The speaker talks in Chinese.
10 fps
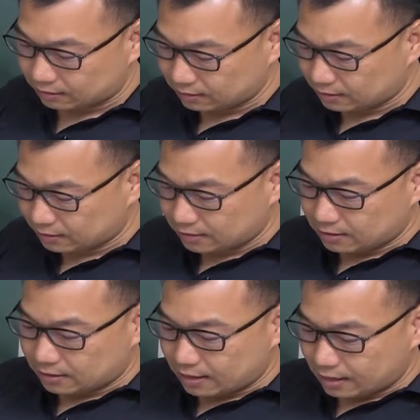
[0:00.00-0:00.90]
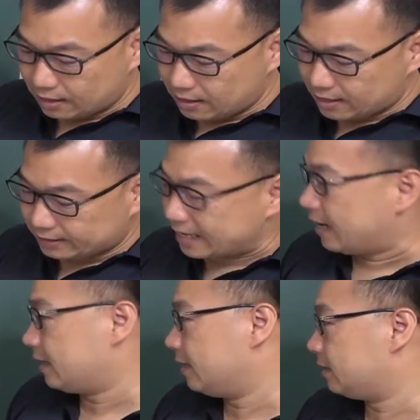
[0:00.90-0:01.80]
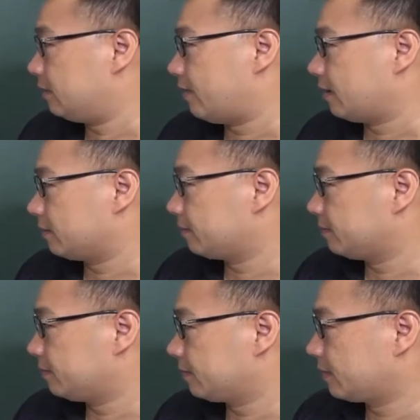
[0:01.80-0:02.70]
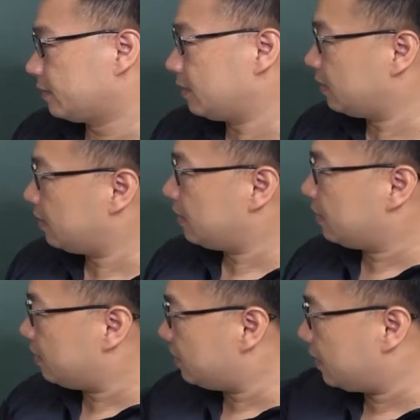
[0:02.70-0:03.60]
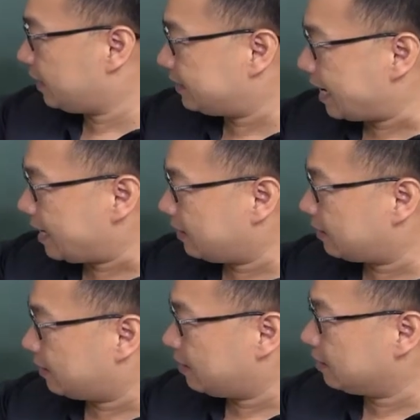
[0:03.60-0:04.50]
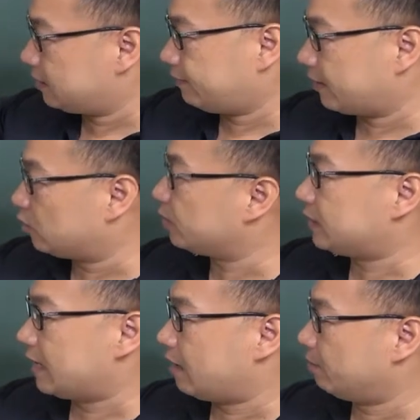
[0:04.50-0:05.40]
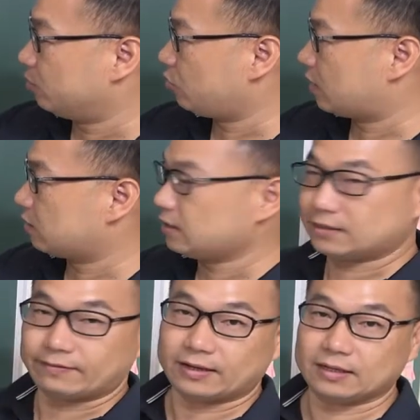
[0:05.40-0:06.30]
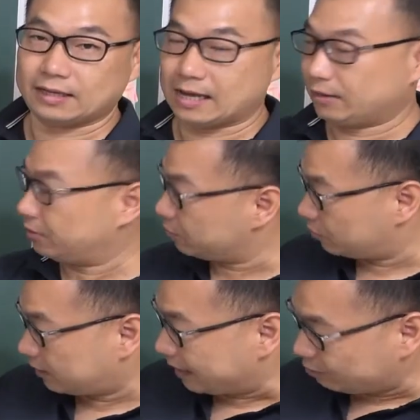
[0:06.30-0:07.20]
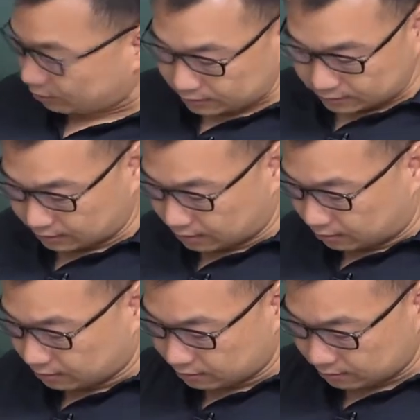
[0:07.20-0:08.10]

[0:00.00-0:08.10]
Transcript: 了，二 a 加一的二次方二 a 加一 的二次方就不行了、啊，我们最高就一次方而已啊。哦，所以答案选 C 哈、哦